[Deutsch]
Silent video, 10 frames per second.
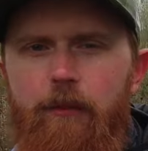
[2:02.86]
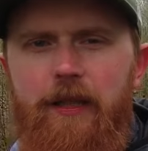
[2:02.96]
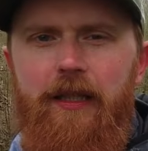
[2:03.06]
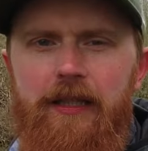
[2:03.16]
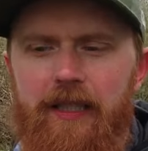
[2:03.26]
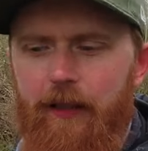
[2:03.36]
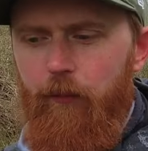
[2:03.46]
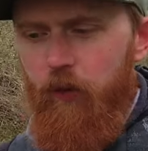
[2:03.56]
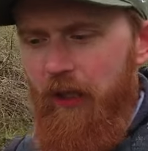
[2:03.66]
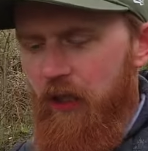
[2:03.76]
Kilometer in drei
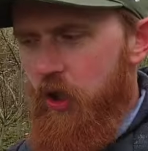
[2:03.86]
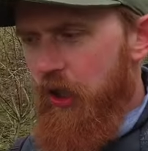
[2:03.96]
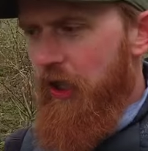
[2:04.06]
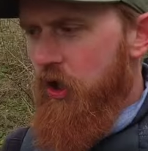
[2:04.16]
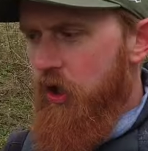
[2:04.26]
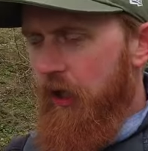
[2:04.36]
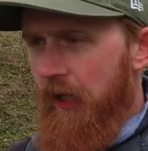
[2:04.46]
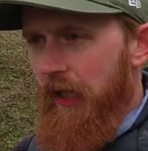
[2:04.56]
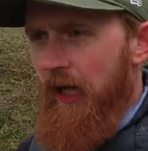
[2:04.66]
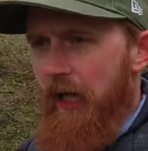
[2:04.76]
Monaten Challenge.
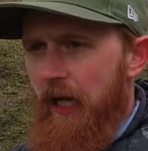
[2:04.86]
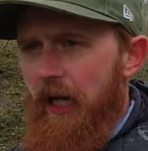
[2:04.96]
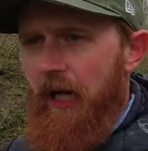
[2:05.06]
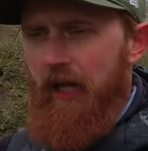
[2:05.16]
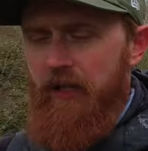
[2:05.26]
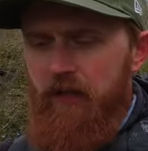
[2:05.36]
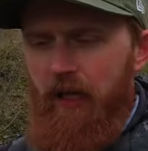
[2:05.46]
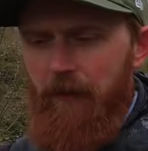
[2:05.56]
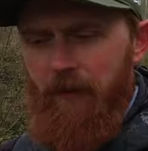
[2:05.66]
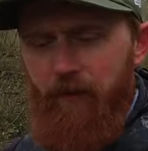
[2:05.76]
Also ich
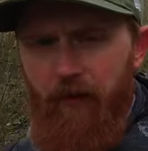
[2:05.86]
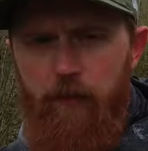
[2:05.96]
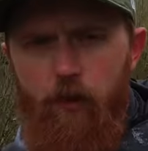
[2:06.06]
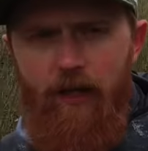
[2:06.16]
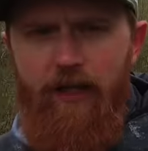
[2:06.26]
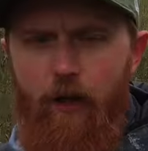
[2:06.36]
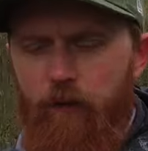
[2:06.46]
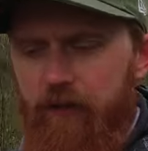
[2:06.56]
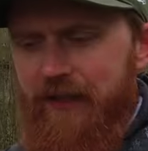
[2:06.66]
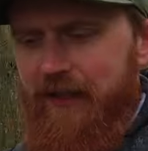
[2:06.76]
habe im Februar
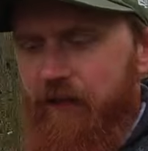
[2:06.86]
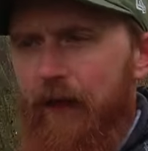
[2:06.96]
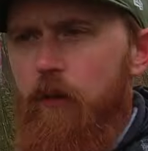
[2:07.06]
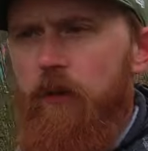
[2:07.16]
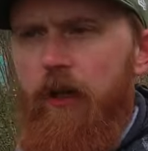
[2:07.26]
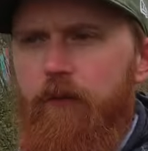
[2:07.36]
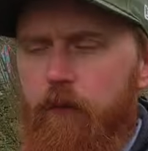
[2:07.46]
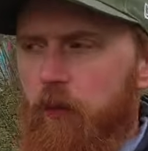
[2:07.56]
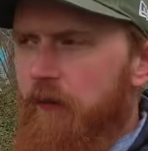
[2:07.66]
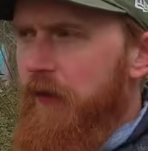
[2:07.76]
gelaufen
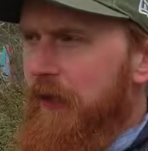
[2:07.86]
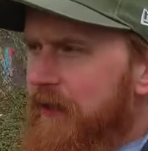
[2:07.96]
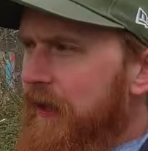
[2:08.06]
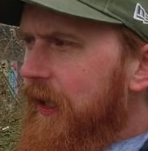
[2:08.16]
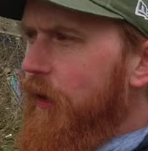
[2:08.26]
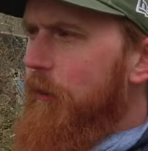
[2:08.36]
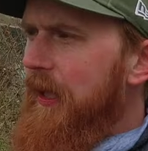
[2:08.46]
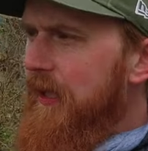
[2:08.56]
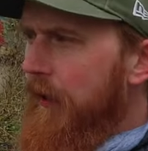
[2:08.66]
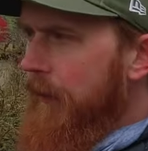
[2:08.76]
245
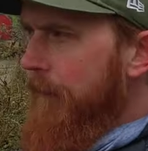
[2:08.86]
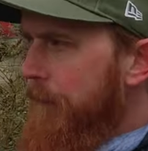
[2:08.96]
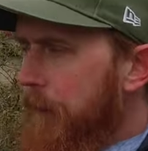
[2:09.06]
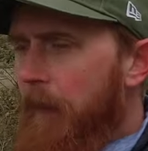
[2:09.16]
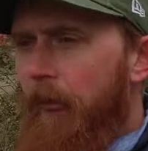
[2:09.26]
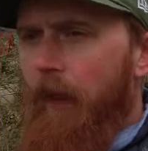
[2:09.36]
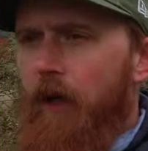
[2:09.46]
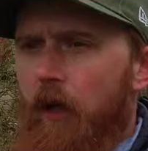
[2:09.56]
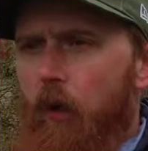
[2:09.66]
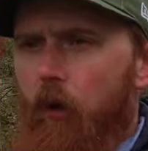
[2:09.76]
Kilometer
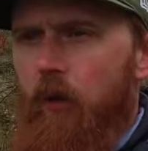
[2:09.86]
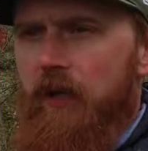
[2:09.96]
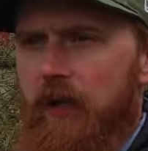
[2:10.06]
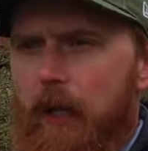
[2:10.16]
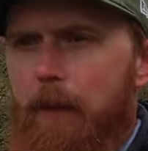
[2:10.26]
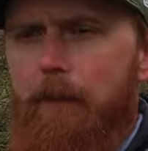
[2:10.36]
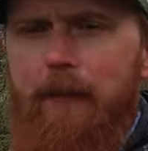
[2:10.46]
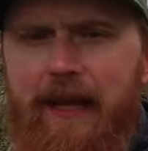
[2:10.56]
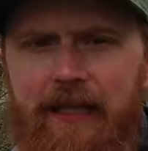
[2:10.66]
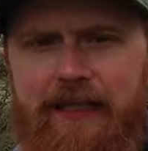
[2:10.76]
und im
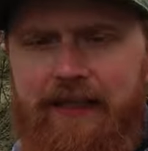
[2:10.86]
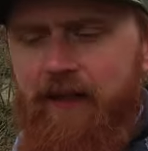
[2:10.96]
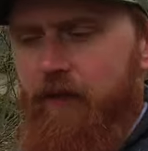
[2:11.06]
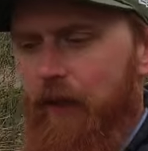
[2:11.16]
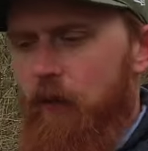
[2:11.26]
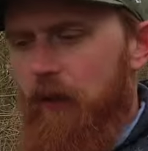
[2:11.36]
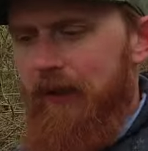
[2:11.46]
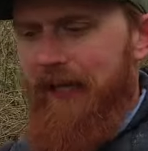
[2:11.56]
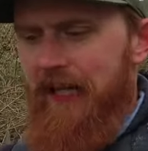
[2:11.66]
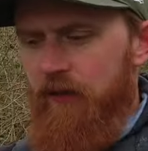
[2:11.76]
März
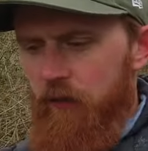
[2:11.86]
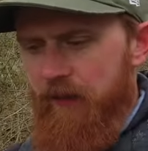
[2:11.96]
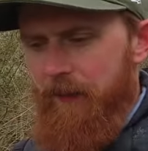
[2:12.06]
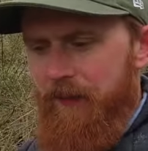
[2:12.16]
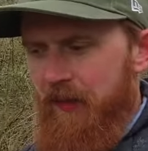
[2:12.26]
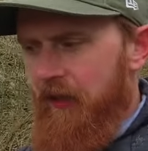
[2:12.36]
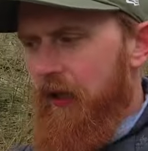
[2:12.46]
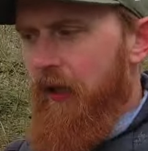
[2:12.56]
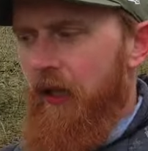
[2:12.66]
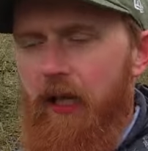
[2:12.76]

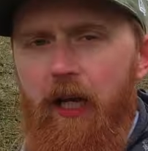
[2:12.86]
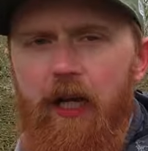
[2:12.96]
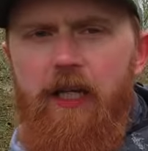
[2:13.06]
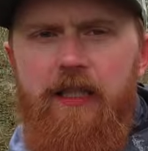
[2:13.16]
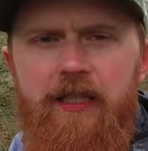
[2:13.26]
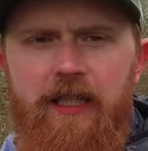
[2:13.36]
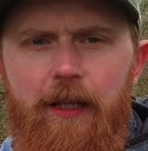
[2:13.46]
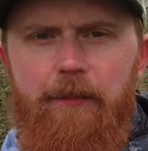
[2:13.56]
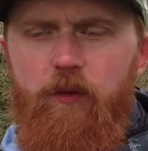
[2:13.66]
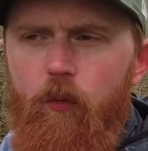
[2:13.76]
278 das
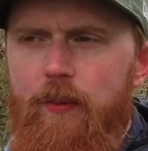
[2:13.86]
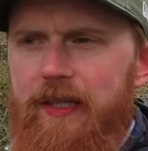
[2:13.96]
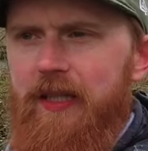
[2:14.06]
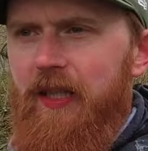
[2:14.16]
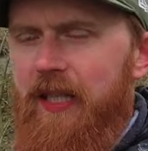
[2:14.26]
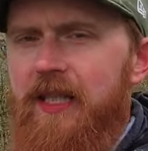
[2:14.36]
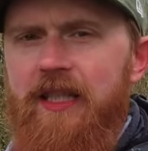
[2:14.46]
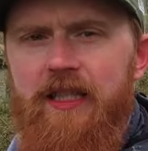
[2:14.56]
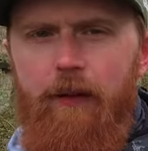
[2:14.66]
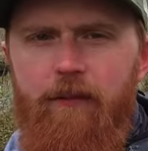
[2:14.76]
ergibt somit
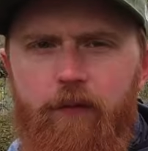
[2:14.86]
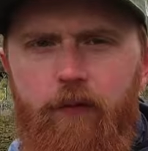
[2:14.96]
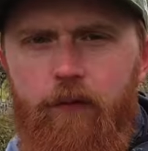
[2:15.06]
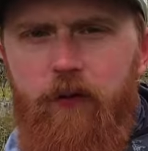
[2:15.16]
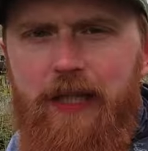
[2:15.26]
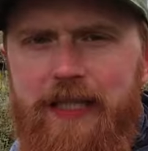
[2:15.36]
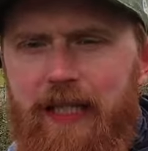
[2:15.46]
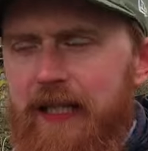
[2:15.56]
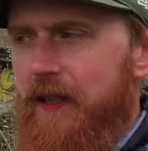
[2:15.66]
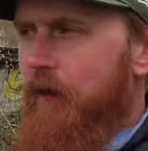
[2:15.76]
insgesamt
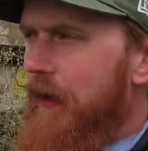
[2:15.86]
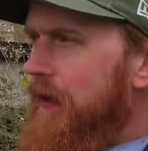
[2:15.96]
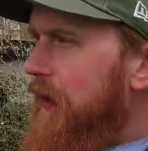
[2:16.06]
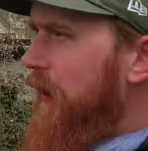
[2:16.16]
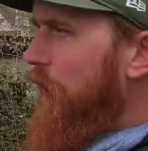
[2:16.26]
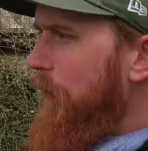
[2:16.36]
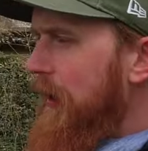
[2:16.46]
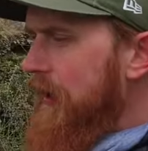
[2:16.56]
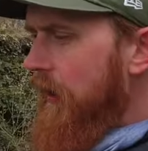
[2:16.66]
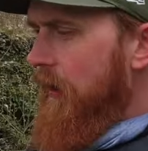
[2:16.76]
523
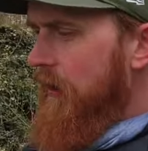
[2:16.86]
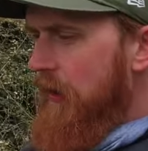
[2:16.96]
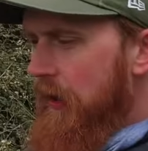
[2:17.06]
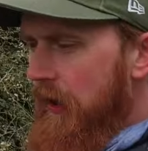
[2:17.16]
Kilometer.